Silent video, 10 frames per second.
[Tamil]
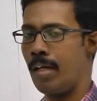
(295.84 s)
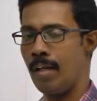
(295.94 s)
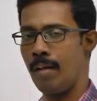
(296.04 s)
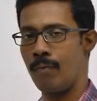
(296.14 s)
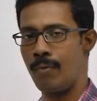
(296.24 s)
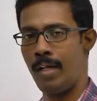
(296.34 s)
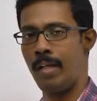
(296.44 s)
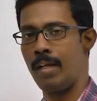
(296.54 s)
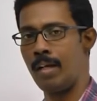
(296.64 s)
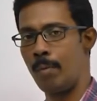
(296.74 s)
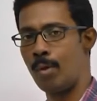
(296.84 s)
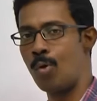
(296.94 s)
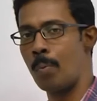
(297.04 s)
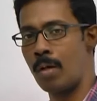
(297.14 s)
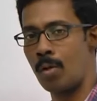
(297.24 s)
ரீனல் ஃபெயிலியரை நம்ம
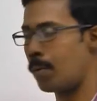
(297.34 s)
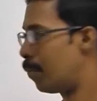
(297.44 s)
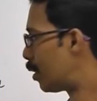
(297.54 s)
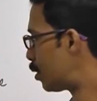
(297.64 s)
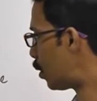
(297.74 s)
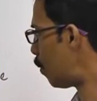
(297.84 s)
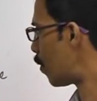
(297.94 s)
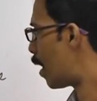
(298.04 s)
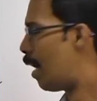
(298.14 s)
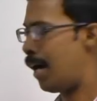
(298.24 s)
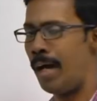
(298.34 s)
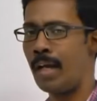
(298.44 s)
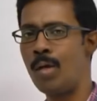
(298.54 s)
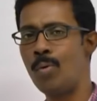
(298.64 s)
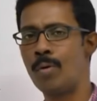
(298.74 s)
க்யூர் பண்ணுறது ரொம்ப கஷ்டம்
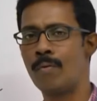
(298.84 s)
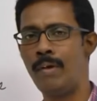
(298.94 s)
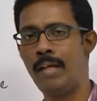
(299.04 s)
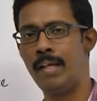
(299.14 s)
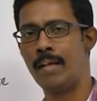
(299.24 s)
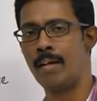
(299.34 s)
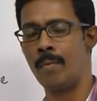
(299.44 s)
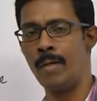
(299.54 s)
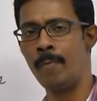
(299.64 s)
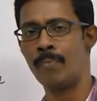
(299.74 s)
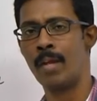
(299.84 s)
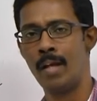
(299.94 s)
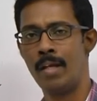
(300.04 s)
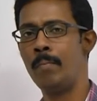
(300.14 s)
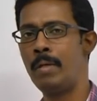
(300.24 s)
அக்யூட் ஃபெயிலியரை நம்ம
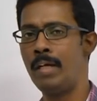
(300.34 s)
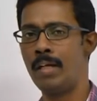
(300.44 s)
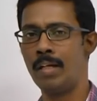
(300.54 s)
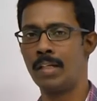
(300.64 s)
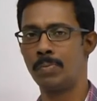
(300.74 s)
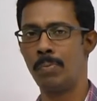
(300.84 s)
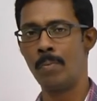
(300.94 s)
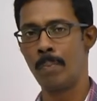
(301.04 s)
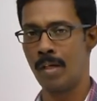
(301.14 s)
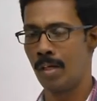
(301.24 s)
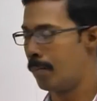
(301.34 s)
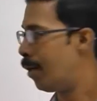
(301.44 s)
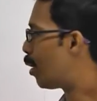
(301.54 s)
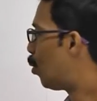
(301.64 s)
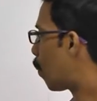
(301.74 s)
இமிடியேட்டாக ரெஸ்பாண்ட் பண்ணால் நம்ம
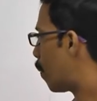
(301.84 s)
க்யூர்